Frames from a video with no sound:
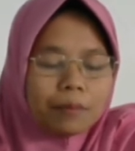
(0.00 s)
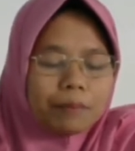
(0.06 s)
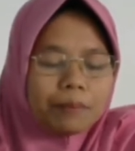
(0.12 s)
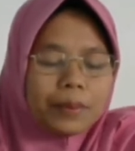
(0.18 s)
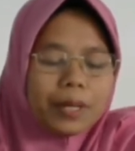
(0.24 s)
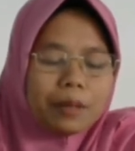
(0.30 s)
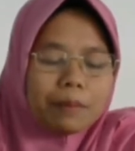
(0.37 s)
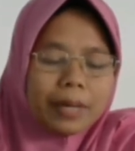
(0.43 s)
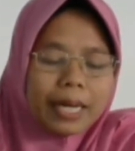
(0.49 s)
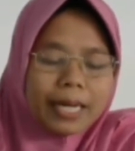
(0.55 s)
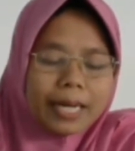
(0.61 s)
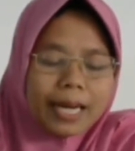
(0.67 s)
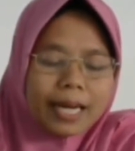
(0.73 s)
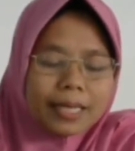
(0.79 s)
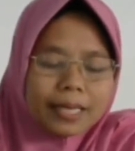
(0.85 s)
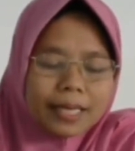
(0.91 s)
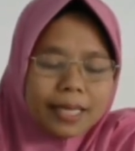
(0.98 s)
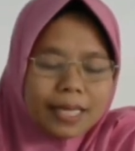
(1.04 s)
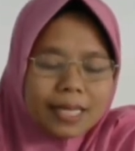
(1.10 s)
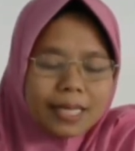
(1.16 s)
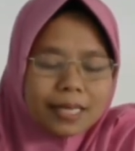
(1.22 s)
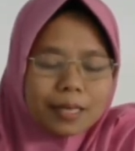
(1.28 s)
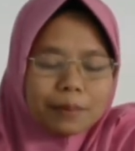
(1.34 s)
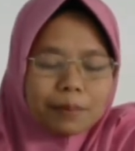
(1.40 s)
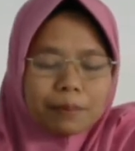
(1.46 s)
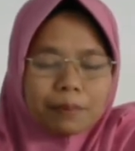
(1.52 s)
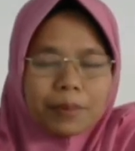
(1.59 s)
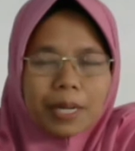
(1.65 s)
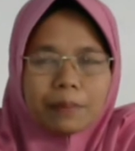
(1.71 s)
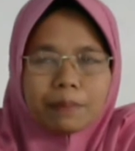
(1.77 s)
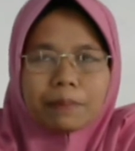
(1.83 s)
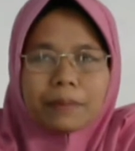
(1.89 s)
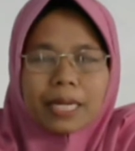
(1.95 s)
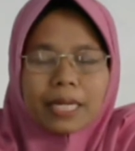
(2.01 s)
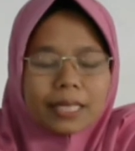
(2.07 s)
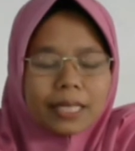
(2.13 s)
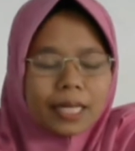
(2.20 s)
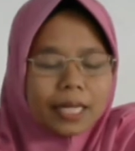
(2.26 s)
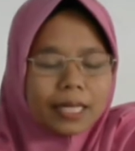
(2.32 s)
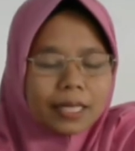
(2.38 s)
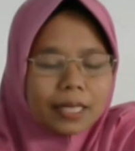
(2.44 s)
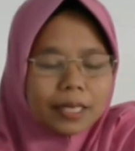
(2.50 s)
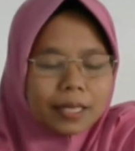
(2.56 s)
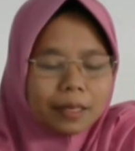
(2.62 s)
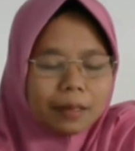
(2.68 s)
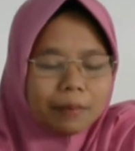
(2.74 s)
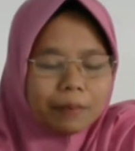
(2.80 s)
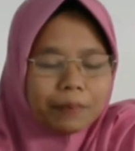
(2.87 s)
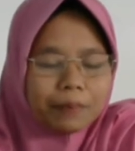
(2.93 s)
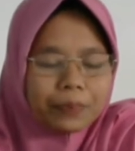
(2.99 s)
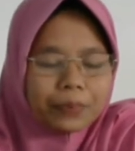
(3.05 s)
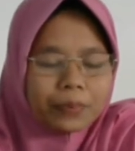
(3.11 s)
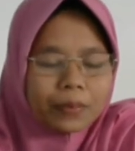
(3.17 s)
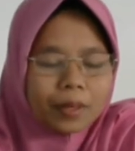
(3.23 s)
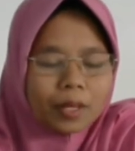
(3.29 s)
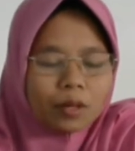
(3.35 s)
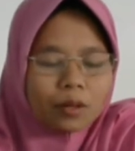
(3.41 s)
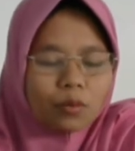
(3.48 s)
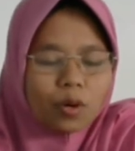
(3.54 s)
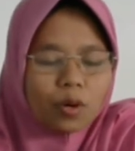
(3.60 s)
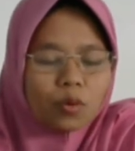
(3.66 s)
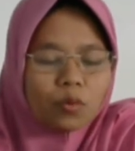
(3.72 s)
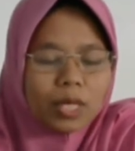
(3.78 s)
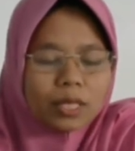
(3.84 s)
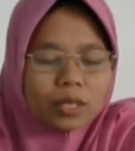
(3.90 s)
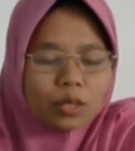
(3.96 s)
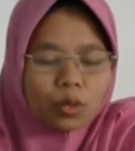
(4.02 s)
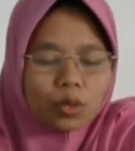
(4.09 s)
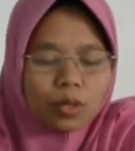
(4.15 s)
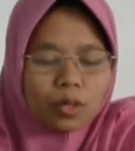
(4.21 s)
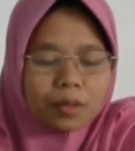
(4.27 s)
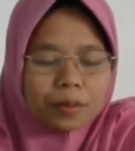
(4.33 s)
bil mar'ati sebab mateni wong wadon